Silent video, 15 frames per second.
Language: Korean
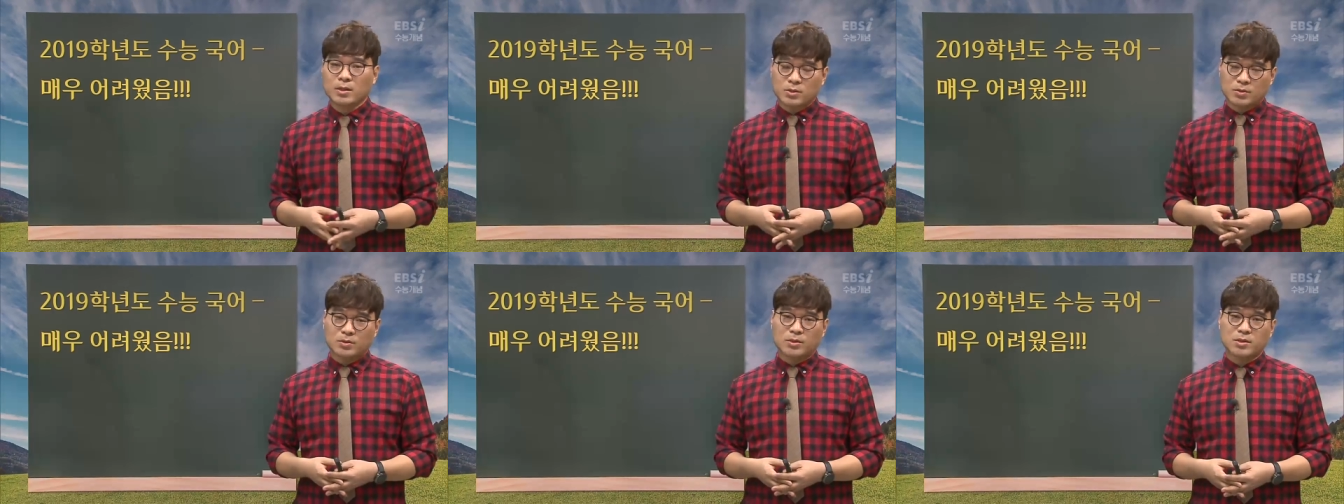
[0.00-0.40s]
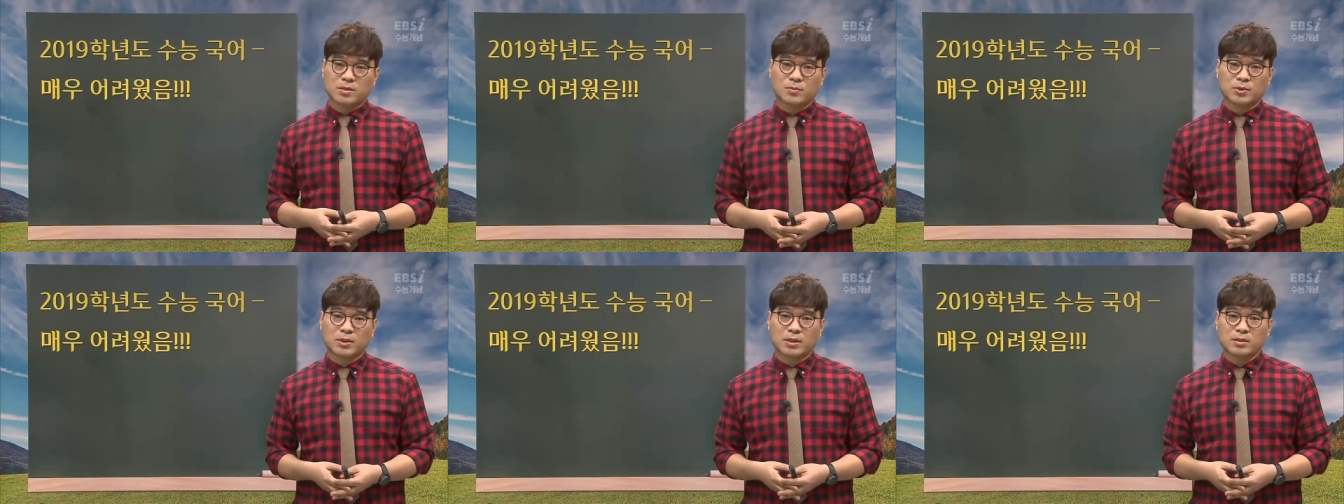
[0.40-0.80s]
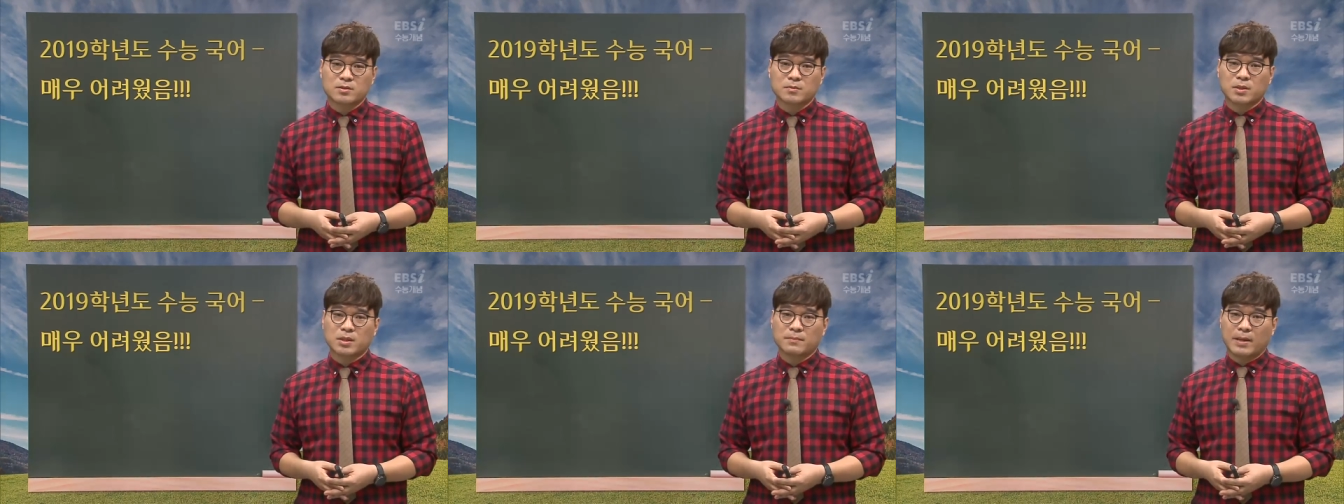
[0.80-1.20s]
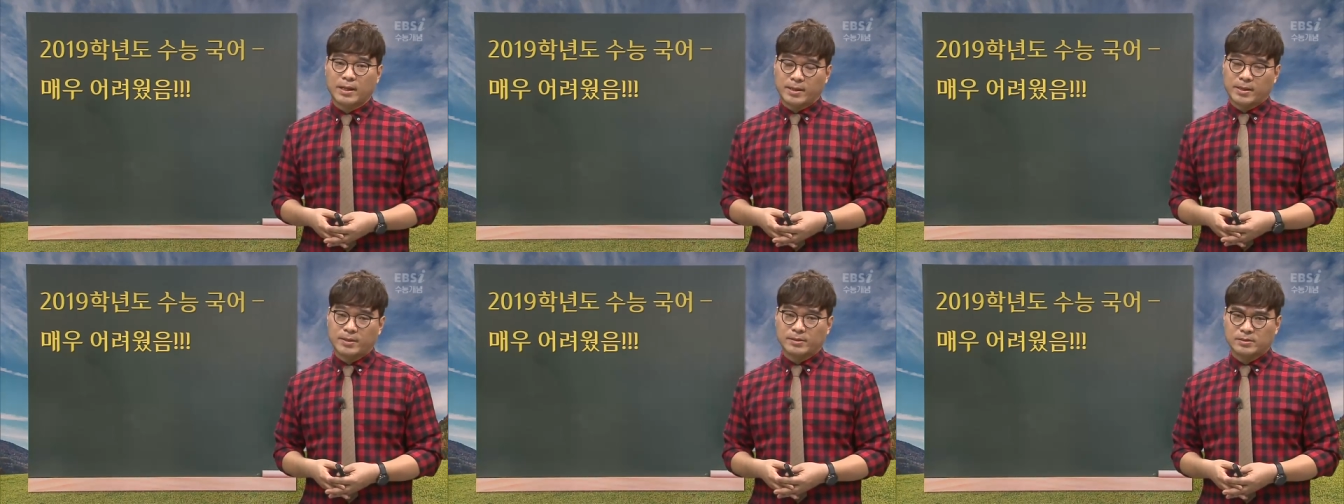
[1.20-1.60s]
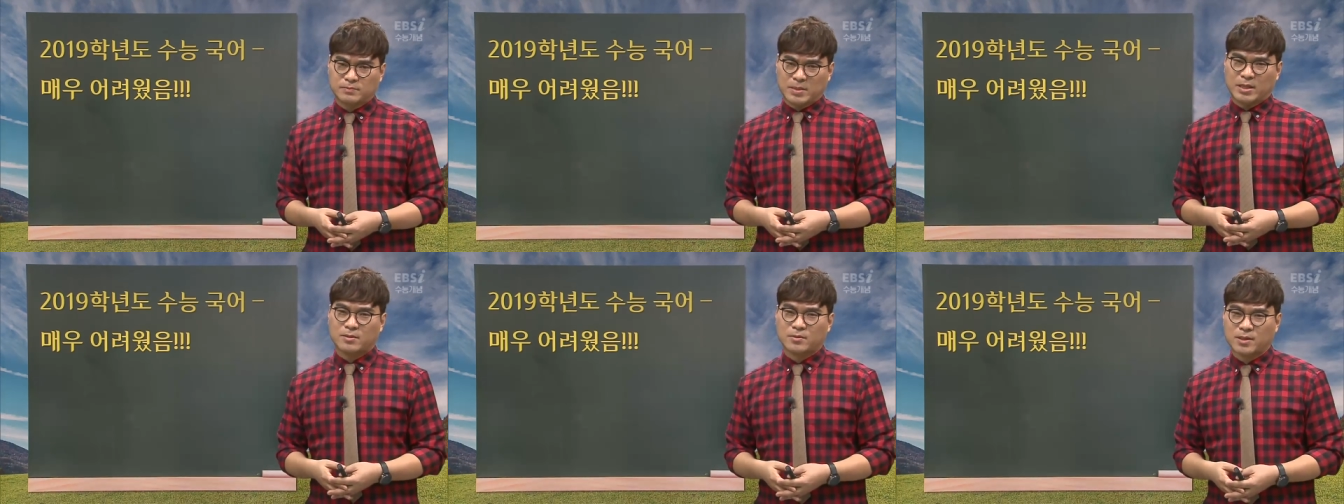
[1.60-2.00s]
좀 그러지 못한 측면이 많아,
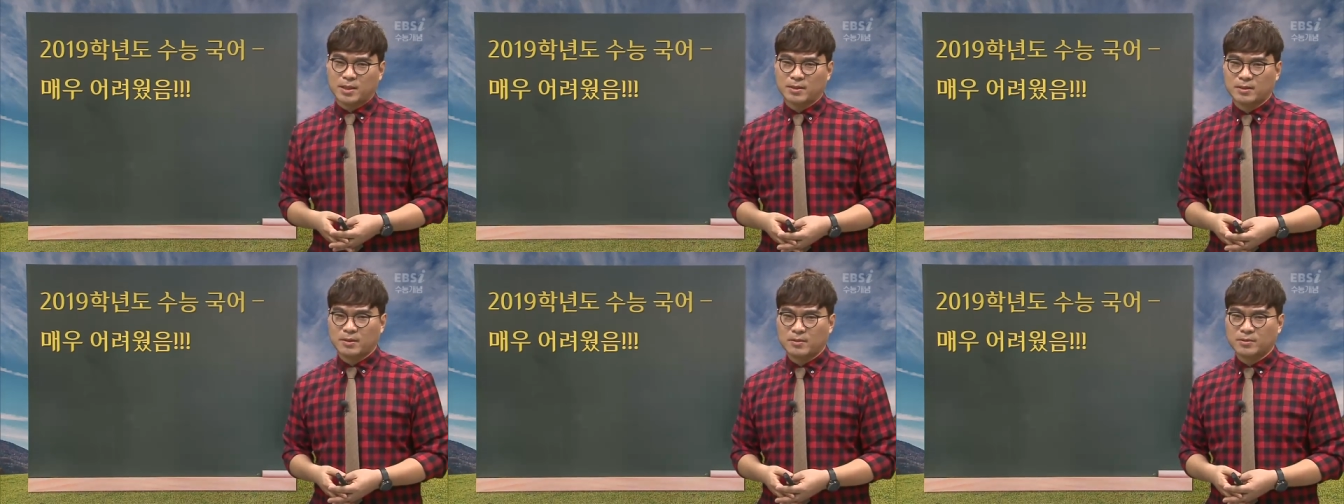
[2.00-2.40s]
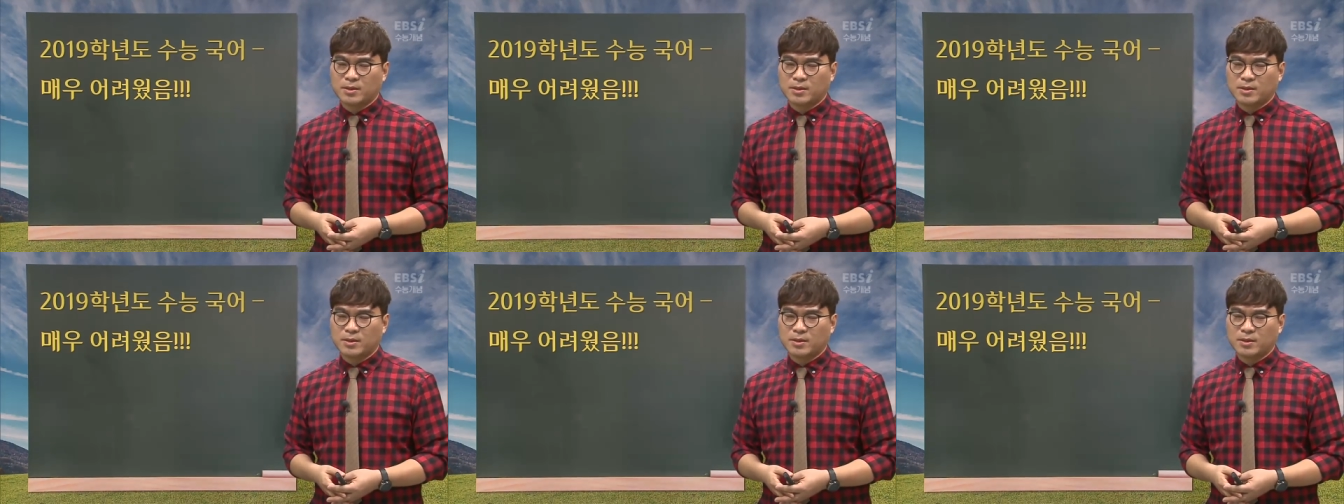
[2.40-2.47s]
많은 것 같아요.